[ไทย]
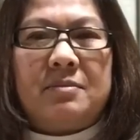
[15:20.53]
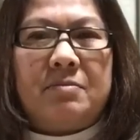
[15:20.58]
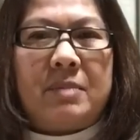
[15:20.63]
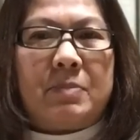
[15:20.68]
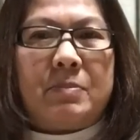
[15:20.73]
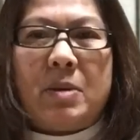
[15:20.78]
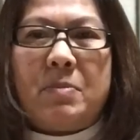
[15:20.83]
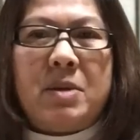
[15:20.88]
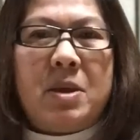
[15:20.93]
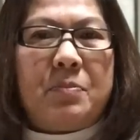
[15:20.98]
มั
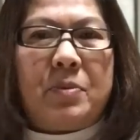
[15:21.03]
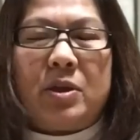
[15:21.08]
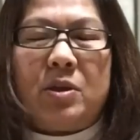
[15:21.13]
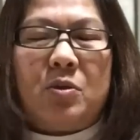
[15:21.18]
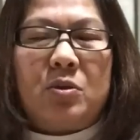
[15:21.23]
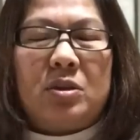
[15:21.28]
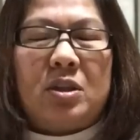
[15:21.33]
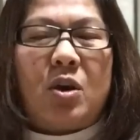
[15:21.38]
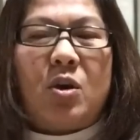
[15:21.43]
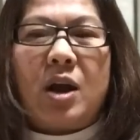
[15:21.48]
นไม่มีประโย
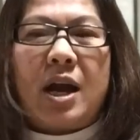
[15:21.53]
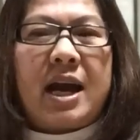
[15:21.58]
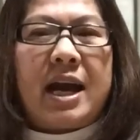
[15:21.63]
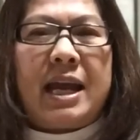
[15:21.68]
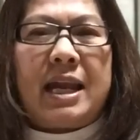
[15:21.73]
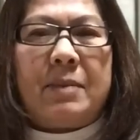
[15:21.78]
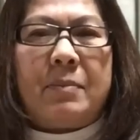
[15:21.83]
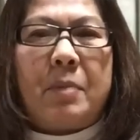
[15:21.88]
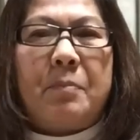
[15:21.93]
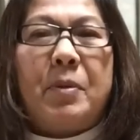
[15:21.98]
ชน์ต่อใคร
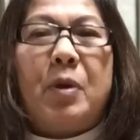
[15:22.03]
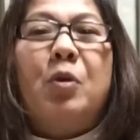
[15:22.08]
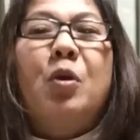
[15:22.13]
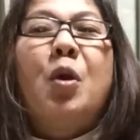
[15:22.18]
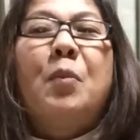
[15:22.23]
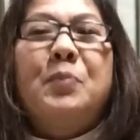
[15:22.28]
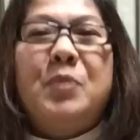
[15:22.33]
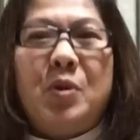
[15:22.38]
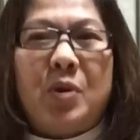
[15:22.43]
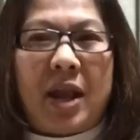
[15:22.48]
แล้วป้าแป๋วล
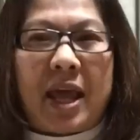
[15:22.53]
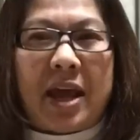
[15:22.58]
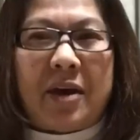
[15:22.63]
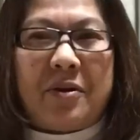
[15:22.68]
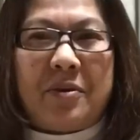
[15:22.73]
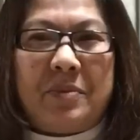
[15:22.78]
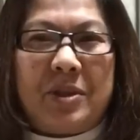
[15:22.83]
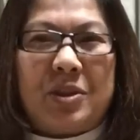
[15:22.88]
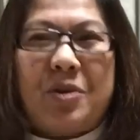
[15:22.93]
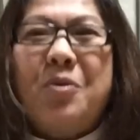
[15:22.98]
บอยู่แล้ว
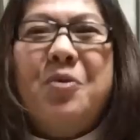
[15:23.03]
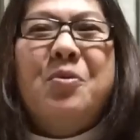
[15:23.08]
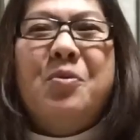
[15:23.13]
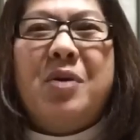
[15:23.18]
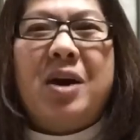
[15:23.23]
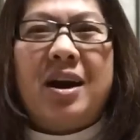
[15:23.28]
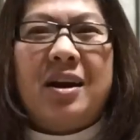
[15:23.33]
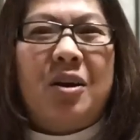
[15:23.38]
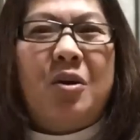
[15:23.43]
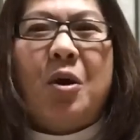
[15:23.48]
ไม่ต้องห่
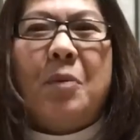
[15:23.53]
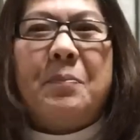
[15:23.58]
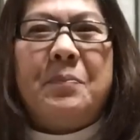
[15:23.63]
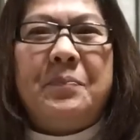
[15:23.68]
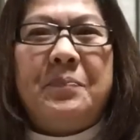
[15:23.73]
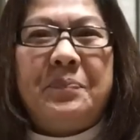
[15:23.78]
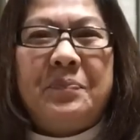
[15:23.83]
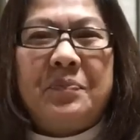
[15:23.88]
วงลบ